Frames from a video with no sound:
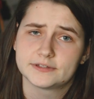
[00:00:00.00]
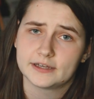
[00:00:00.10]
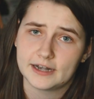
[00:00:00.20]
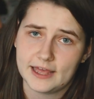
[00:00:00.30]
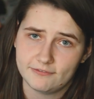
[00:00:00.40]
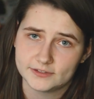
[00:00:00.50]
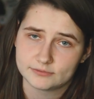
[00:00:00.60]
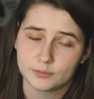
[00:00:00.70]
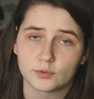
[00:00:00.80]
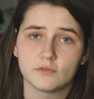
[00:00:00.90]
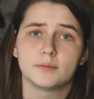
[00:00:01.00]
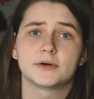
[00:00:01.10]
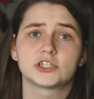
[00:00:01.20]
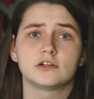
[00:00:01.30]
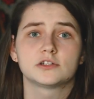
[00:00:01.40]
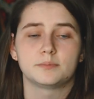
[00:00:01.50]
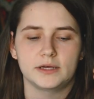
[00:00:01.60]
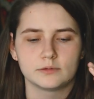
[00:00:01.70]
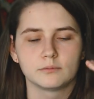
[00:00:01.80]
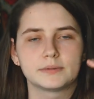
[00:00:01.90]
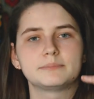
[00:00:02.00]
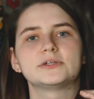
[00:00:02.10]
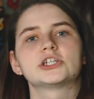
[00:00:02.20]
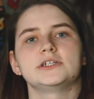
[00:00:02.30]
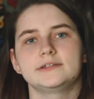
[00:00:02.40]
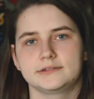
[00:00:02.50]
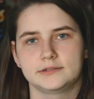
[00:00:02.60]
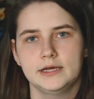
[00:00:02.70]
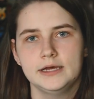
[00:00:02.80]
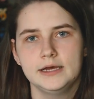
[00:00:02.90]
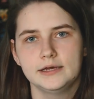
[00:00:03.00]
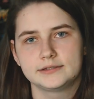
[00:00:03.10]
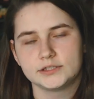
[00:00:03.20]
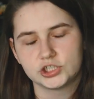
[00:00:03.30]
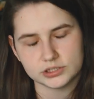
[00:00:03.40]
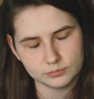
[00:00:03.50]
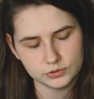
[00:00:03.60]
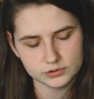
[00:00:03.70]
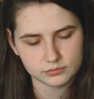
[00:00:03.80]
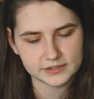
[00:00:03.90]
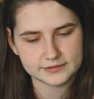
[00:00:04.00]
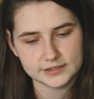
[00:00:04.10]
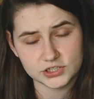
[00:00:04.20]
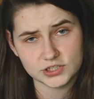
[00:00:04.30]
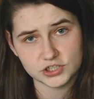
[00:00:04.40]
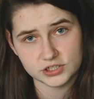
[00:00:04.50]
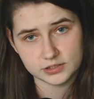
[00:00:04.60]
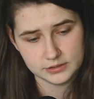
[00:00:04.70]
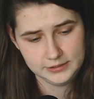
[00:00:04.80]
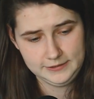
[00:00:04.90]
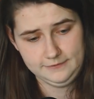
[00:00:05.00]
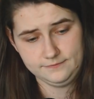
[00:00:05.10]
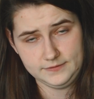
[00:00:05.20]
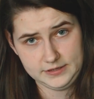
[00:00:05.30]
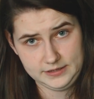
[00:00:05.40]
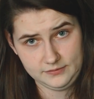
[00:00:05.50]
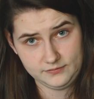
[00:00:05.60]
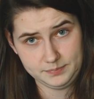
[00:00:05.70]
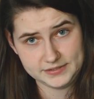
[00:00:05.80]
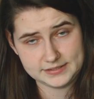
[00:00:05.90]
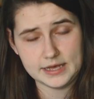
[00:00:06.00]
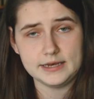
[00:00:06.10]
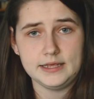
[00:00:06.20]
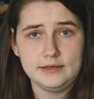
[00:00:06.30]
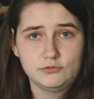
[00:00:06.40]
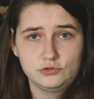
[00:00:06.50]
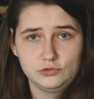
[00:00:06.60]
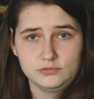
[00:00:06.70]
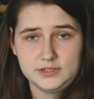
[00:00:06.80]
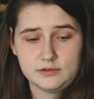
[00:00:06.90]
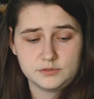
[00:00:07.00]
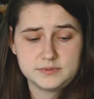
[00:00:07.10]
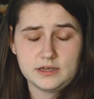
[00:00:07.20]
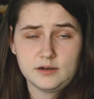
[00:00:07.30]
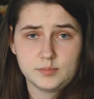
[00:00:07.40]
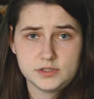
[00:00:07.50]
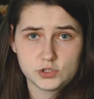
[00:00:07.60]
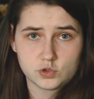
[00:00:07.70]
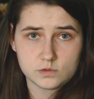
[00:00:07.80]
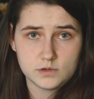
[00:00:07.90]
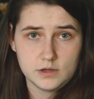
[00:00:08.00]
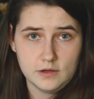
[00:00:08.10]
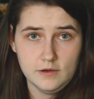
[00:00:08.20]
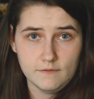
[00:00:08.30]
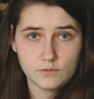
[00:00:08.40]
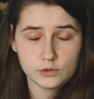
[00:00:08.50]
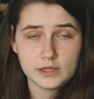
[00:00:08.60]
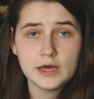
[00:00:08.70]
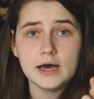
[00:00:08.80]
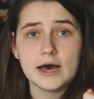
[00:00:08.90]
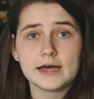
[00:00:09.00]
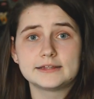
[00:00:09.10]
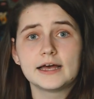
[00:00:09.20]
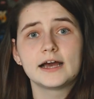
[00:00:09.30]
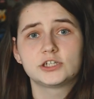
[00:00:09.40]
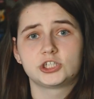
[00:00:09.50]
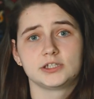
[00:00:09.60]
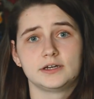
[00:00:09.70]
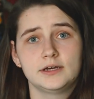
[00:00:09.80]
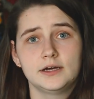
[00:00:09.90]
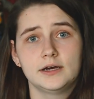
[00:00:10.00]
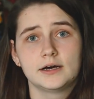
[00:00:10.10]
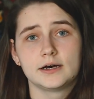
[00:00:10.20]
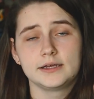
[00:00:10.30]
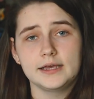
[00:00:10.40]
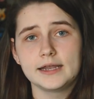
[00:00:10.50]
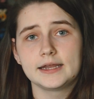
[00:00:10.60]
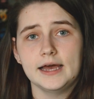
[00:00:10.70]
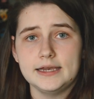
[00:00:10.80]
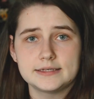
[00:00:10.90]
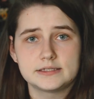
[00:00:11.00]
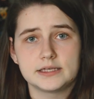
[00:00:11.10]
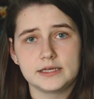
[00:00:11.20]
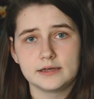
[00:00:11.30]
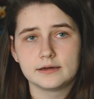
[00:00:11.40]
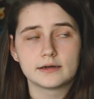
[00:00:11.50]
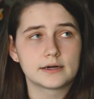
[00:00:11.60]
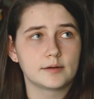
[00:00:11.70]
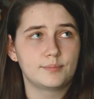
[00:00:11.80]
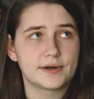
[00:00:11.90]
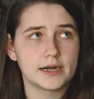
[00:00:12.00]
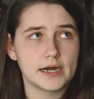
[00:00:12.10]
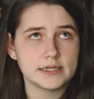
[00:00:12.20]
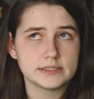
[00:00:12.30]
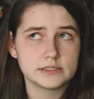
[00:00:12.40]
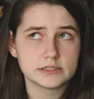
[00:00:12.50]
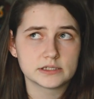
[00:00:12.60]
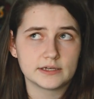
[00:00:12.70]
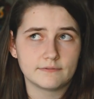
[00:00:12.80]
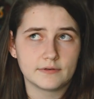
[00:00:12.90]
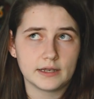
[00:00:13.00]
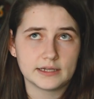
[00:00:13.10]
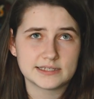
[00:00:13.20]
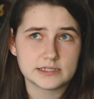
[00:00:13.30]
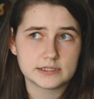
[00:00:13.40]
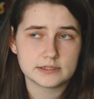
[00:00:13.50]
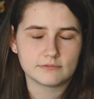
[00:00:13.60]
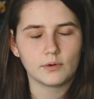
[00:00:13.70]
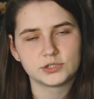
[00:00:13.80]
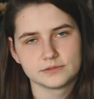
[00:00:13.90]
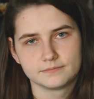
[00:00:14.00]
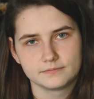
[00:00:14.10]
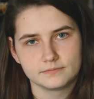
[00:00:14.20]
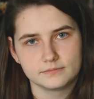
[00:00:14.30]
фотографии, свой профиль, пожалуйста, поэтому подпишитесь. Ссылочка будет у нас, конечно же, в, в описании, и вот тут вот я специально подержу. Вот. А также а, я наконец-таки ребрендинговалась. В общем,